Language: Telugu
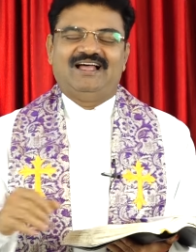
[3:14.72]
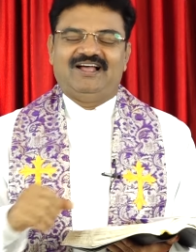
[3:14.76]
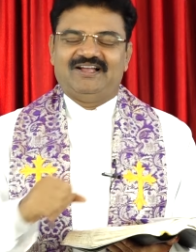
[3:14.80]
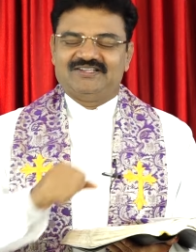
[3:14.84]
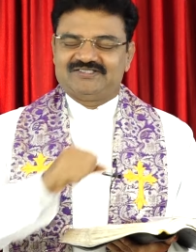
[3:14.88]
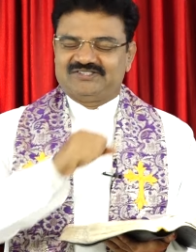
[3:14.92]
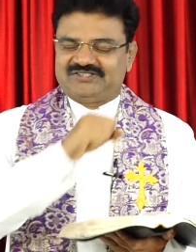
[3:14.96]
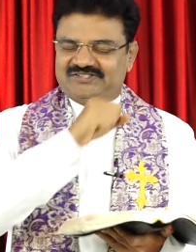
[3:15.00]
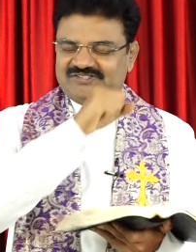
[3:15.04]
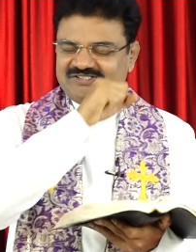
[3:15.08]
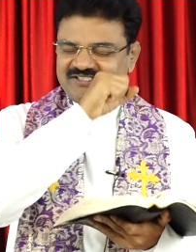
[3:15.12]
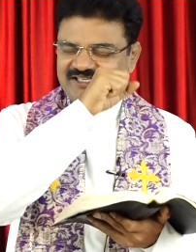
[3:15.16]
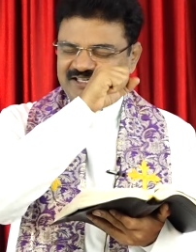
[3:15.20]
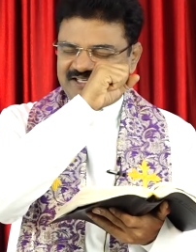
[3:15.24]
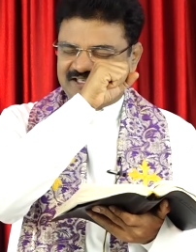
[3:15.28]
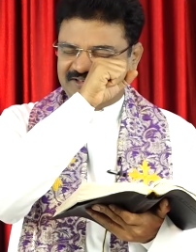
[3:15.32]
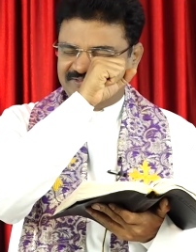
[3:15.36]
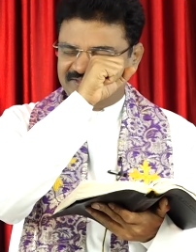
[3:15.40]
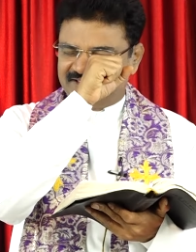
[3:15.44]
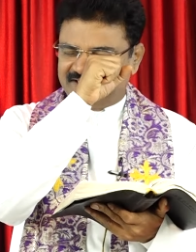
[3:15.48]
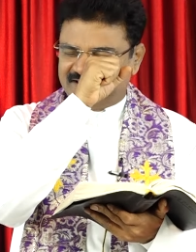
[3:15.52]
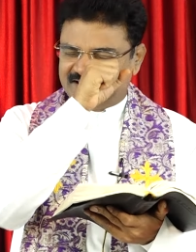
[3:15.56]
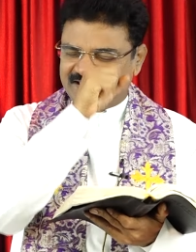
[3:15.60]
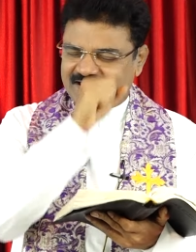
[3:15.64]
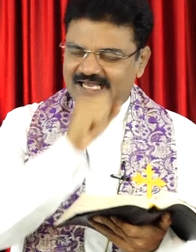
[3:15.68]

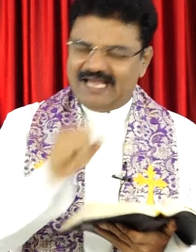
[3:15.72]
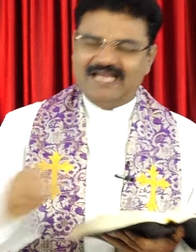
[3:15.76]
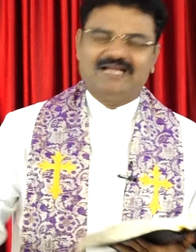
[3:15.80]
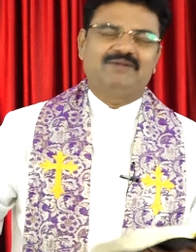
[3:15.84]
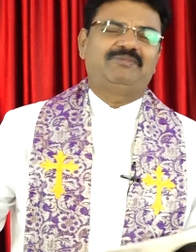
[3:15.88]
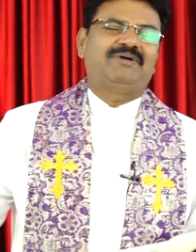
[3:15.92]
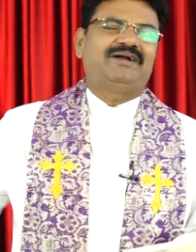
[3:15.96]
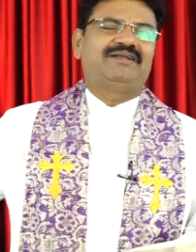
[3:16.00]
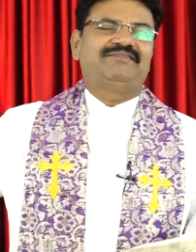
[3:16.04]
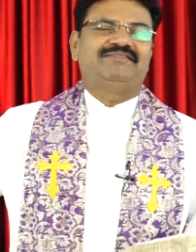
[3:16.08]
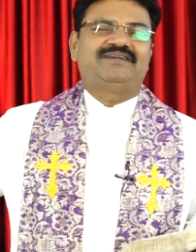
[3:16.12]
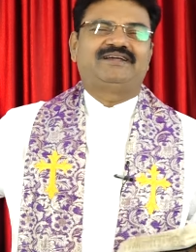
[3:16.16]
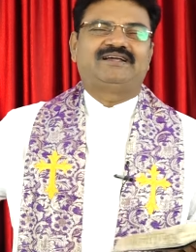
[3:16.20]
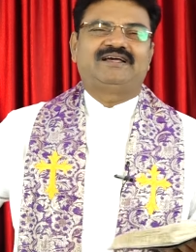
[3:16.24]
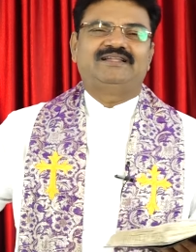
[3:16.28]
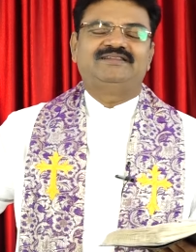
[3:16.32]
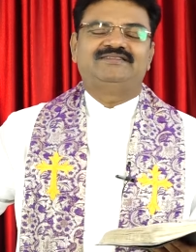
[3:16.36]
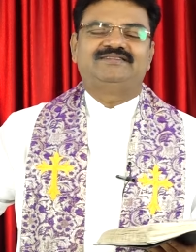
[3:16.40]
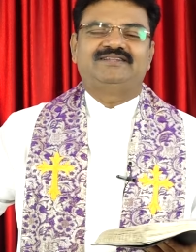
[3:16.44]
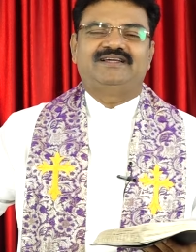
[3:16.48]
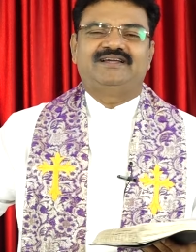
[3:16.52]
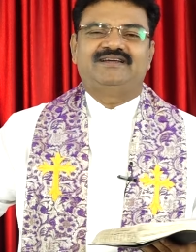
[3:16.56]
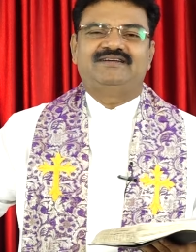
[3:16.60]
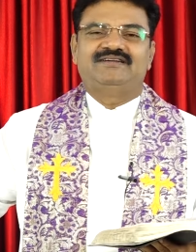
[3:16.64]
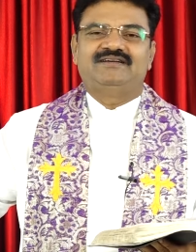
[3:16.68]
అస్సరికలు కనబడవి
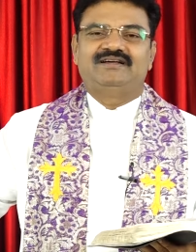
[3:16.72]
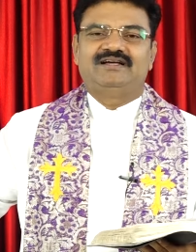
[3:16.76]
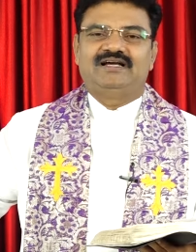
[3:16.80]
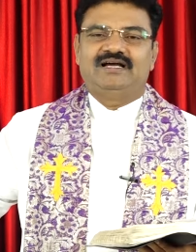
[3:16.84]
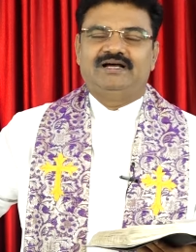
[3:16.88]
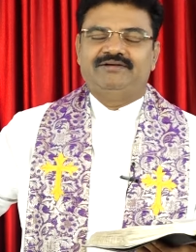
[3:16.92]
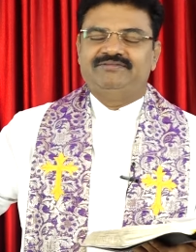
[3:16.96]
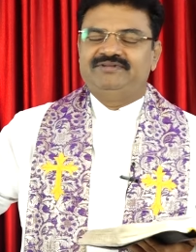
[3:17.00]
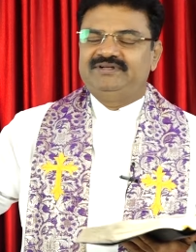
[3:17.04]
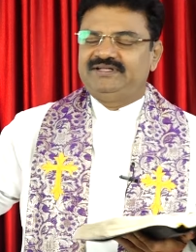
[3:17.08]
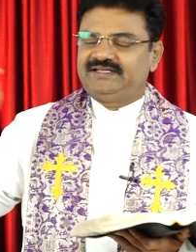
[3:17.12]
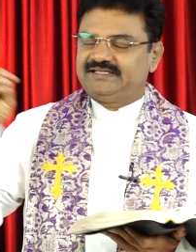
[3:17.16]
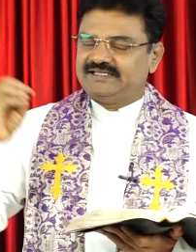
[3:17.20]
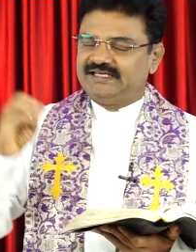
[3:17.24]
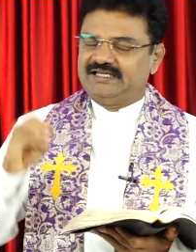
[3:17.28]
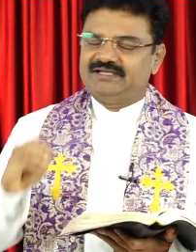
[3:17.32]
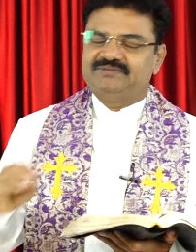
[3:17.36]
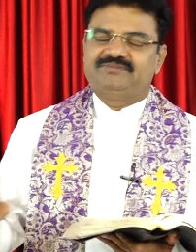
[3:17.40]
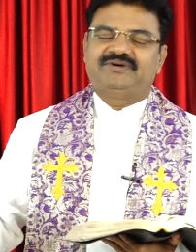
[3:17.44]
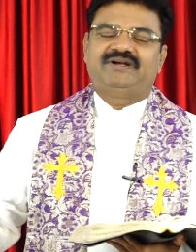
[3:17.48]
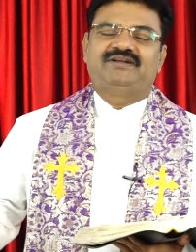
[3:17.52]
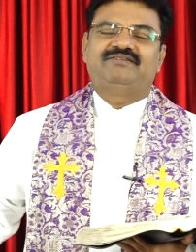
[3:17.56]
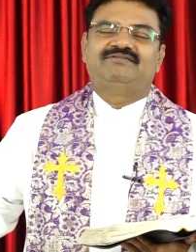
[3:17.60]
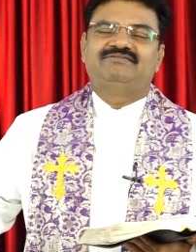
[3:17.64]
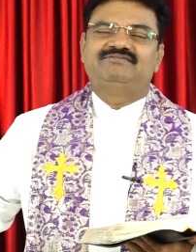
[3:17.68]
కంతే అవి నీకు
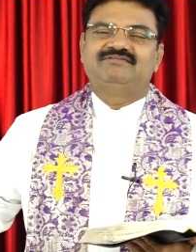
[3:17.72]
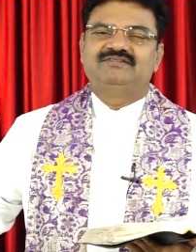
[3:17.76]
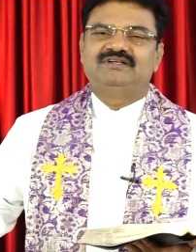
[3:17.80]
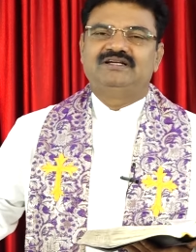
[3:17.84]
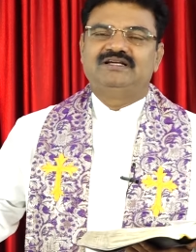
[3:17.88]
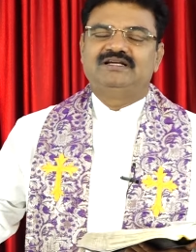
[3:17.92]
కనబడవు